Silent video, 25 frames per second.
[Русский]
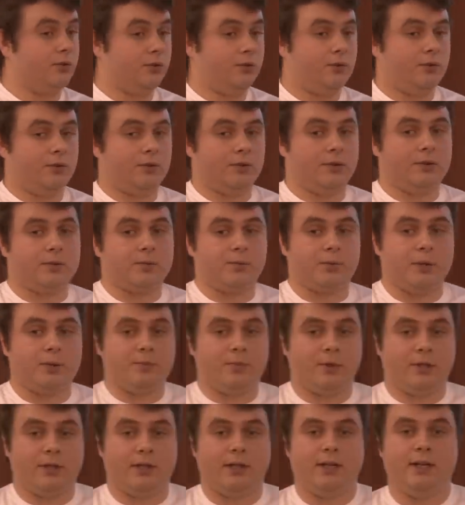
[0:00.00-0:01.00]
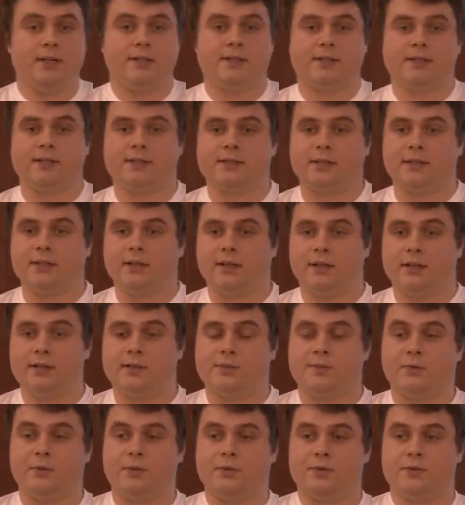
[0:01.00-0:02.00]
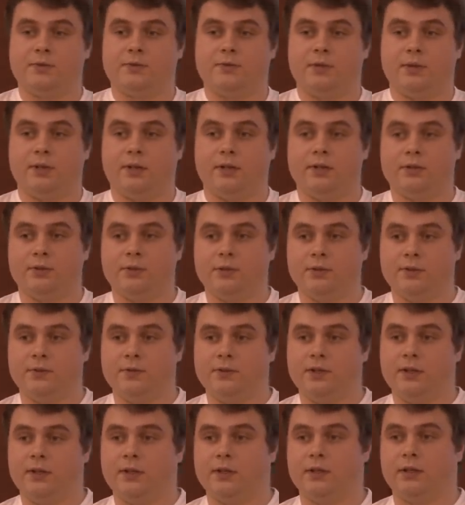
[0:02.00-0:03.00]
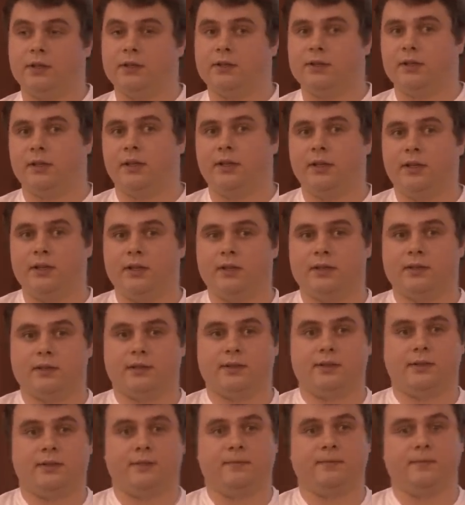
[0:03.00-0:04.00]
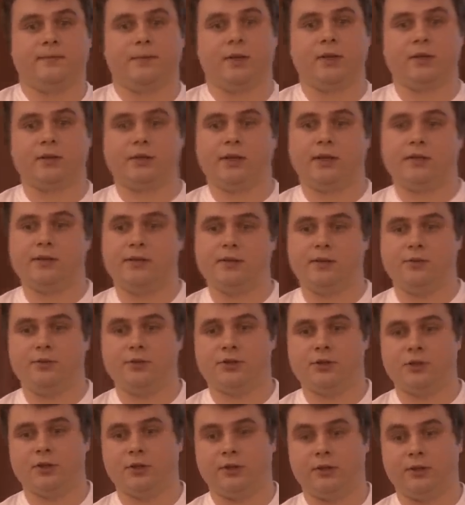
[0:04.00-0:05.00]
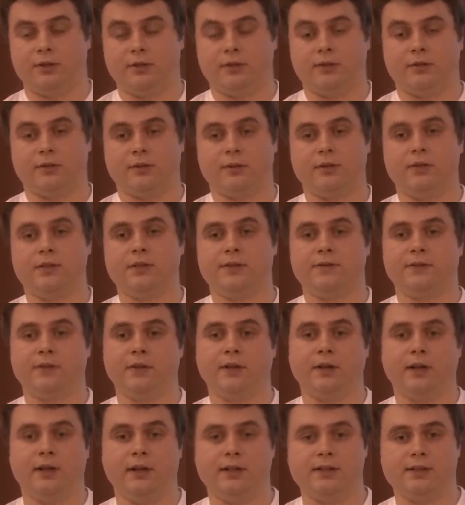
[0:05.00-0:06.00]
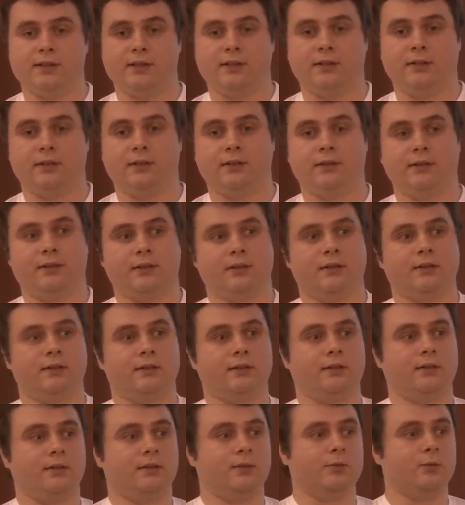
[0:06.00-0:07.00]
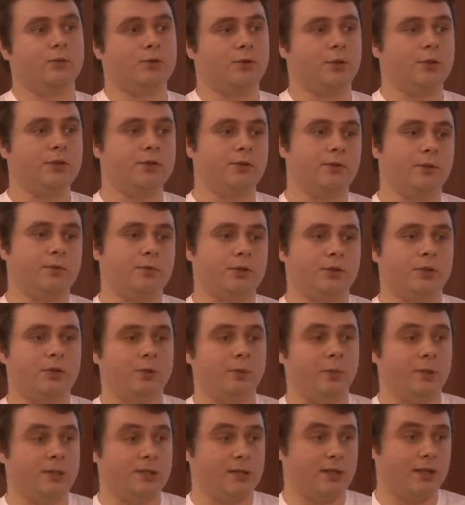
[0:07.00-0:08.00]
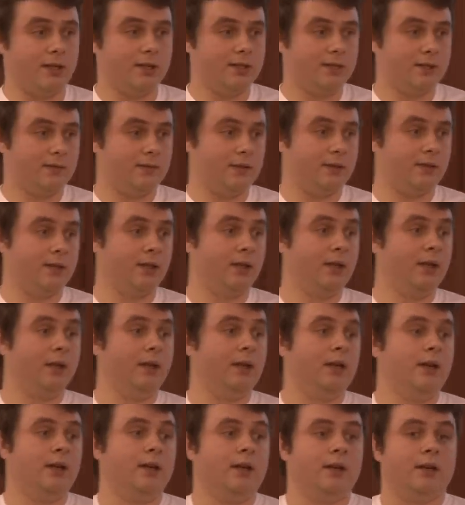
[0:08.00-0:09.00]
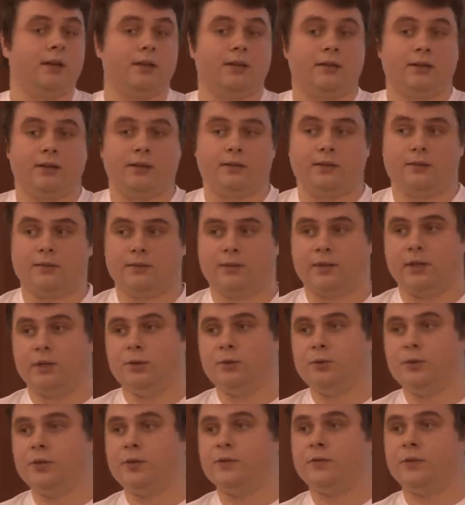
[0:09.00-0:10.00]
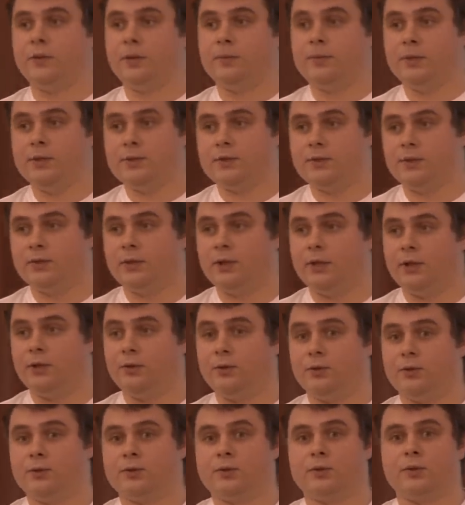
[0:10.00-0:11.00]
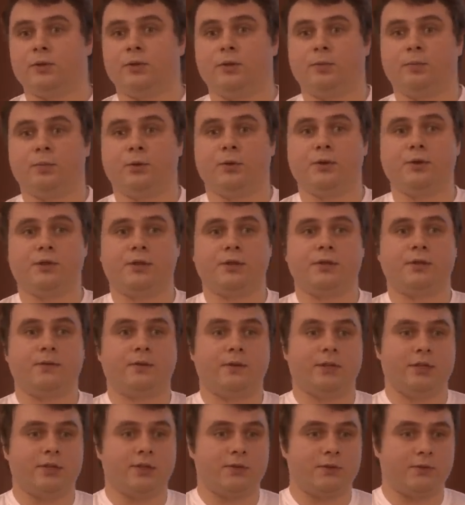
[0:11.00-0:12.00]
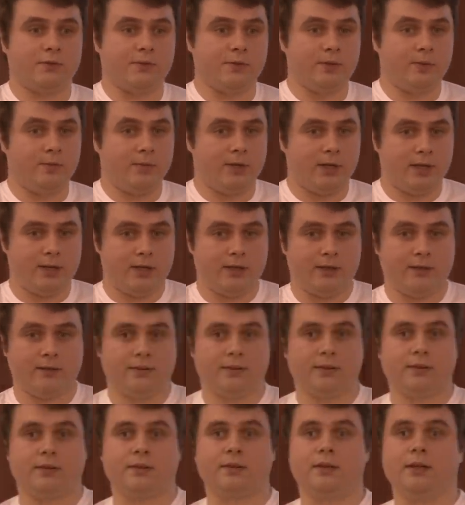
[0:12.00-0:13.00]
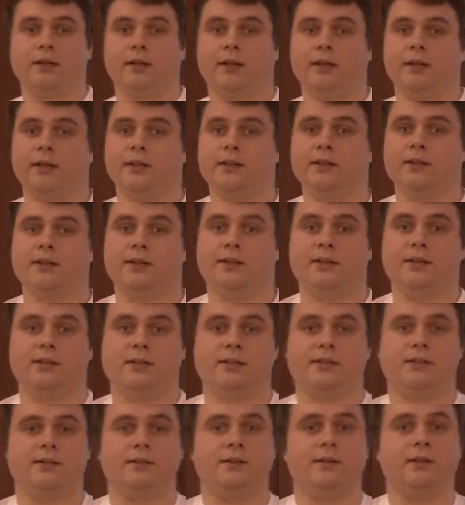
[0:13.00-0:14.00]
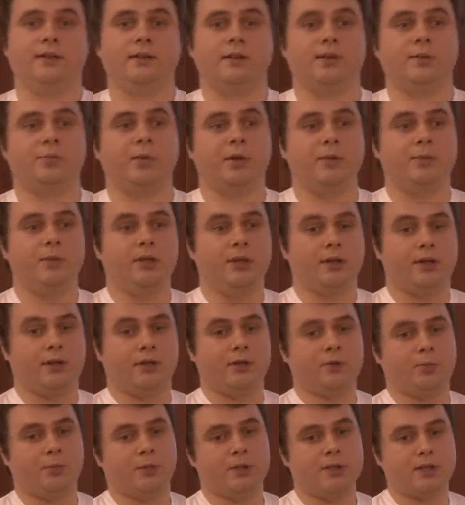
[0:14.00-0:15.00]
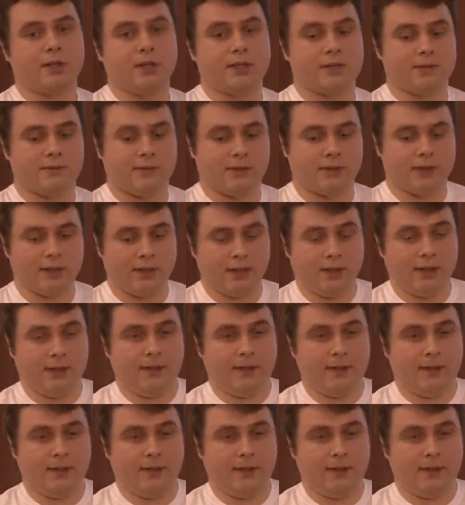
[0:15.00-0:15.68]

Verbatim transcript: то предполагается сценарий использования Android Wear — это какие-то краткосрочные нотификации, э, устройство вам что-то подсказывает, э, какую-то информацию дает, э, просит вашего внимания для каких-то действий. Например, оно подсказывает,